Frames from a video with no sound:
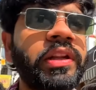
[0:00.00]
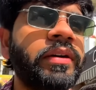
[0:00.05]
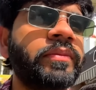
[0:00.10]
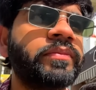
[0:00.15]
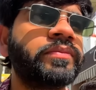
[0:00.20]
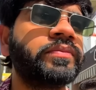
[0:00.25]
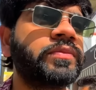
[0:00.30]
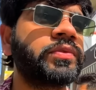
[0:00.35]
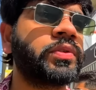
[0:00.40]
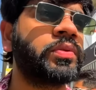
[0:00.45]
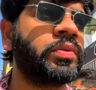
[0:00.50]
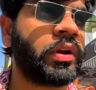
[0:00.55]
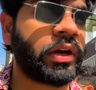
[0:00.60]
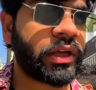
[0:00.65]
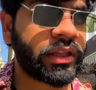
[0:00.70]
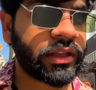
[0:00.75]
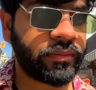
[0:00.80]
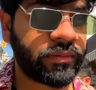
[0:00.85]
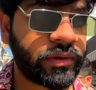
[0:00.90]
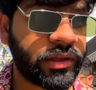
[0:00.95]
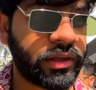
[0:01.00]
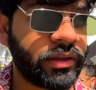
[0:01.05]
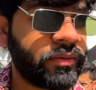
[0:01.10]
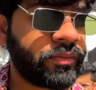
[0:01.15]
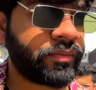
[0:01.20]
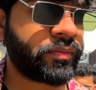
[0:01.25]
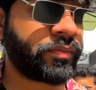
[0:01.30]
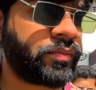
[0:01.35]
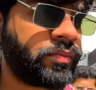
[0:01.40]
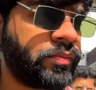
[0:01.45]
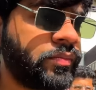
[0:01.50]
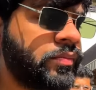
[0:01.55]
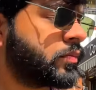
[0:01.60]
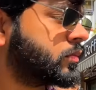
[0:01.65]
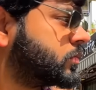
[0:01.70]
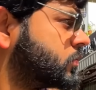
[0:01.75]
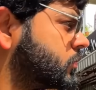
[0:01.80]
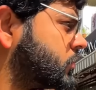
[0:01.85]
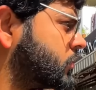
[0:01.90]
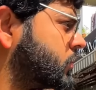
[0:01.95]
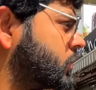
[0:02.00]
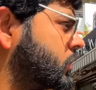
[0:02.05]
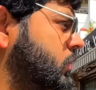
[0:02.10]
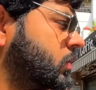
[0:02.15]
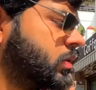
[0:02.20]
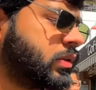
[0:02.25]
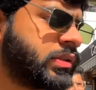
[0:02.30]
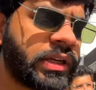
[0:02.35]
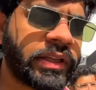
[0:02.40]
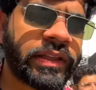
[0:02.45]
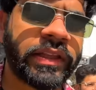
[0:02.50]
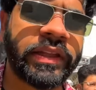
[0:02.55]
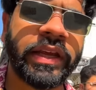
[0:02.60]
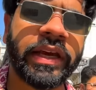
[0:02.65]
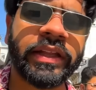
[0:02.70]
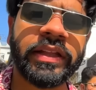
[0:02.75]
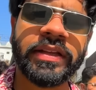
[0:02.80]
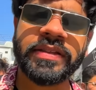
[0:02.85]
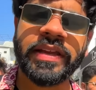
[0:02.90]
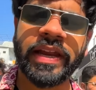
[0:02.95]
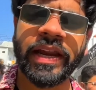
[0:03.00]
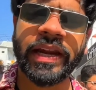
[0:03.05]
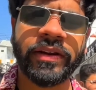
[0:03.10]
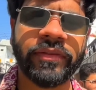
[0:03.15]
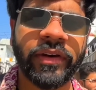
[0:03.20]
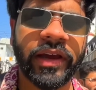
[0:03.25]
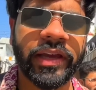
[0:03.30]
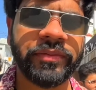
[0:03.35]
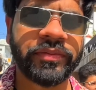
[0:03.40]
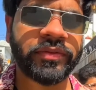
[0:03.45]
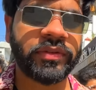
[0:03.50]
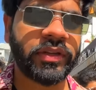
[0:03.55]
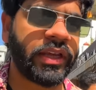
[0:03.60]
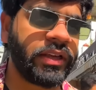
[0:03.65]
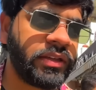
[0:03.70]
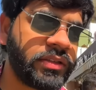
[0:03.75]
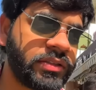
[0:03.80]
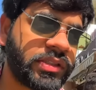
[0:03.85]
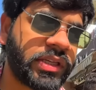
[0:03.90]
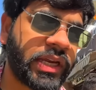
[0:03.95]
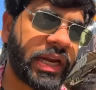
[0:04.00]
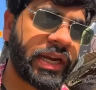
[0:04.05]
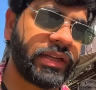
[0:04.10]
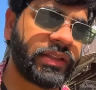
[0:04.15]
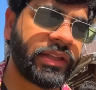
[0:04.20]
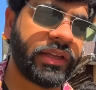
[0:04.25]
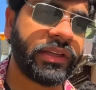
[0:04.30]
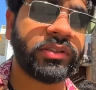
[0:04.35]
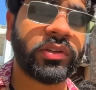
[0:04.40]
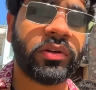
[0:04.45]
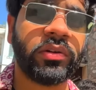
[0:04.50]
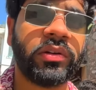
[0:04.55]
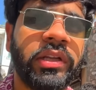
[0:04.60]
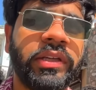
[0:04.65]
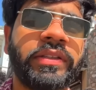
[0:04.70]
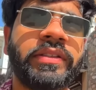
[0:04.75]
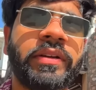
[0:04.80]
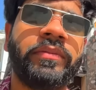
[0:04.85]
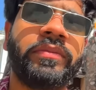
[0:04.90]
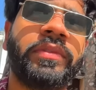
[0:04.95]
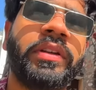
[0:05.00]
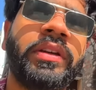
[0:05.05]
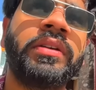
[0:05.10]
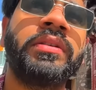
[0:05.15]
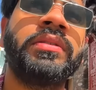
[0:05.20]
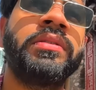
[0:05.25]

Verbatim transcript: हम ढूंढा था हमने जतिन रहे सैड वाइब्स नहीं सैड थिंग्स ओनली समथिंग